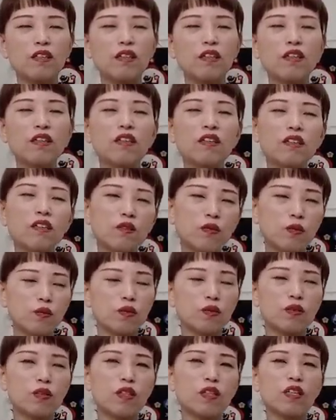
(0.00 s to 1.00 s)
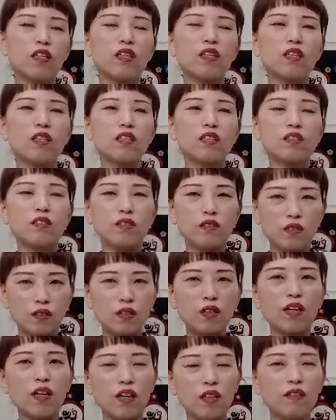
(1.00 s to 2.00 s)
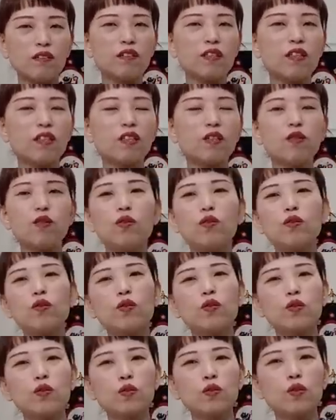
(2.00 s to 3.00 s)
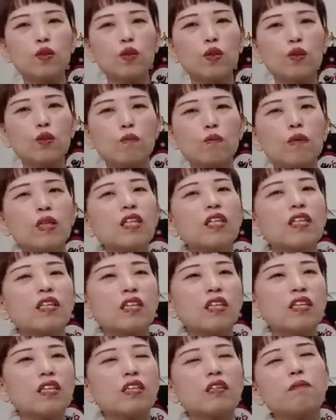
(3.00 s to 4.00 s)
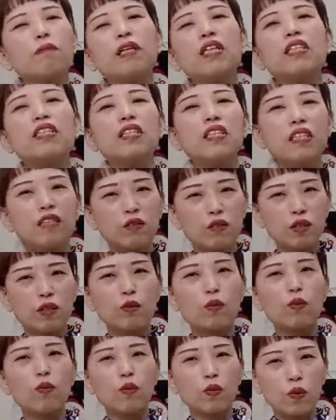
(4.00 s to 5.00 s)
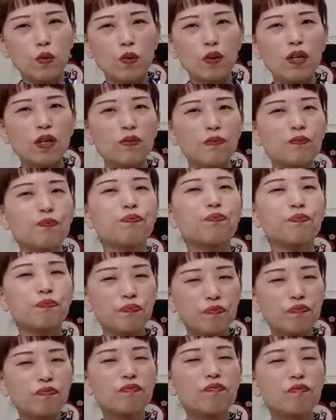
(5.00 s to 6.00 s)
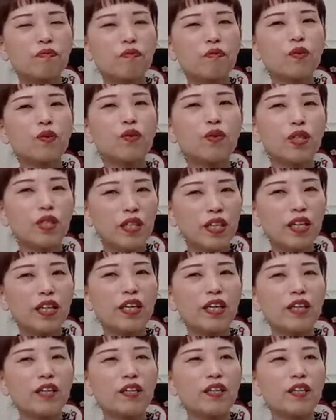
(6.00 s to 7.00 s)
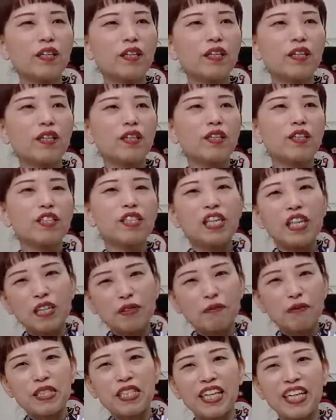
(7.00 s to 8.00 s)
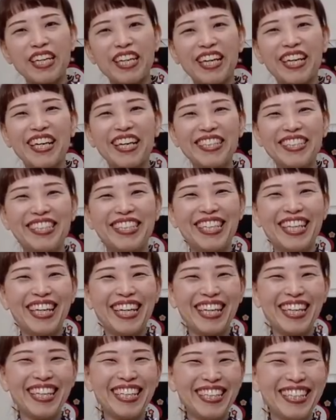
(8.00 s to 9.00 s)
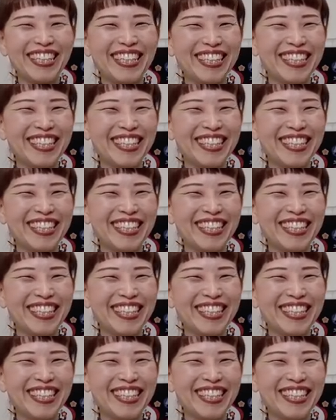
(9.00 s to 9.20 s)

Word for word: はかけをつけるかいろいろちょっとまだね決まってなくて心がそれでステイみたいな感じで